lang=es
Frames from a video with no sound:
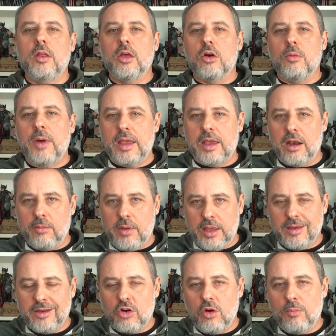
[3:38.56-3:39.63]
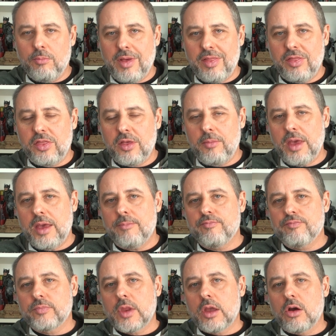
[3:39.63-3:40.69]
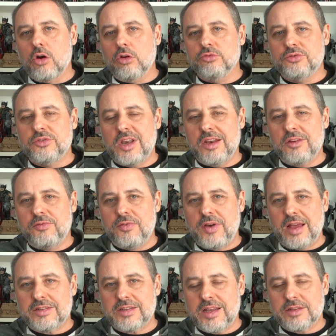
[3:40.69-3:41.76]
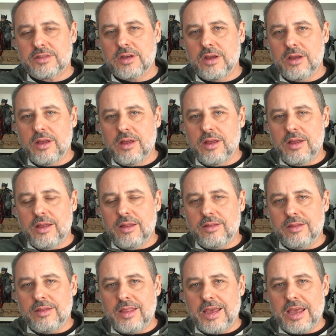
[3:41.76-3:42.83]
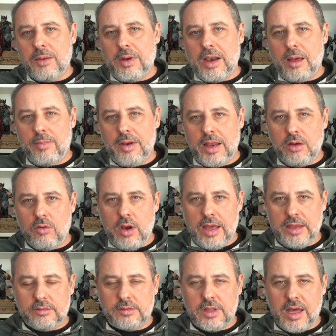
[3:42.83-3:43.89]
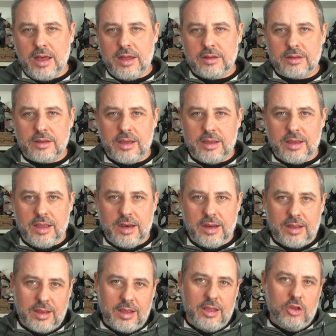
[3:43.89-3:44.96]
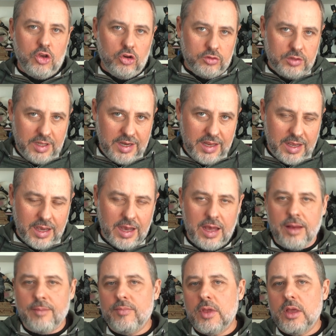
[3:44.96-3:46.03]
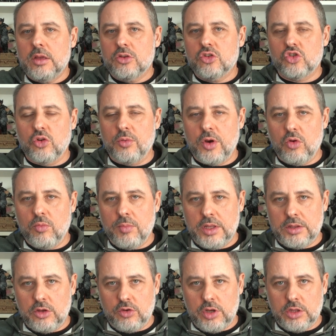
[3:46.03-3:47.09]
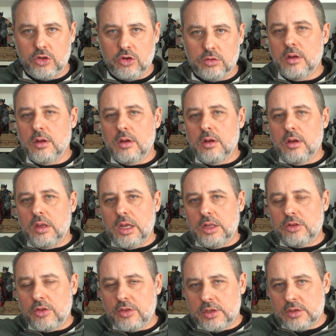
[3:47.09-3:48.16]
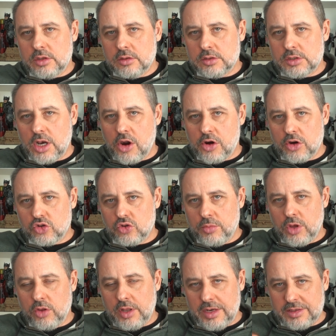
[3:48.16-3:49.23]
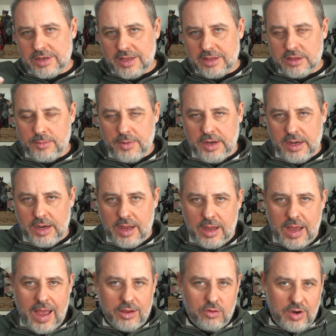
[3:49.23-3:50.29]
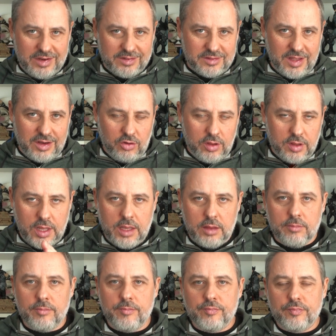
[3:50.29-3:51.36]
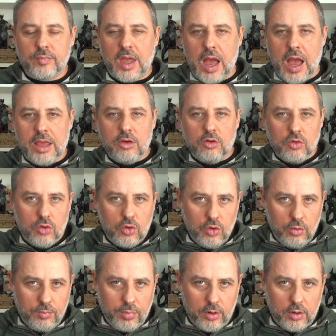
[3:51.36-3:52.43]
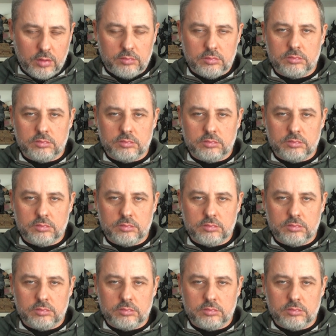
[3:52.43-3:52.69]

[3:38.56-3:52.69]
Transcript: dijo Michael Bay, convénceme con tres frases de qué va la película esta que quieres que yo dirija sobre un meteorito. Y entonces se lo resumió de la siguiente manera. Hay un asteroide, hay un grupo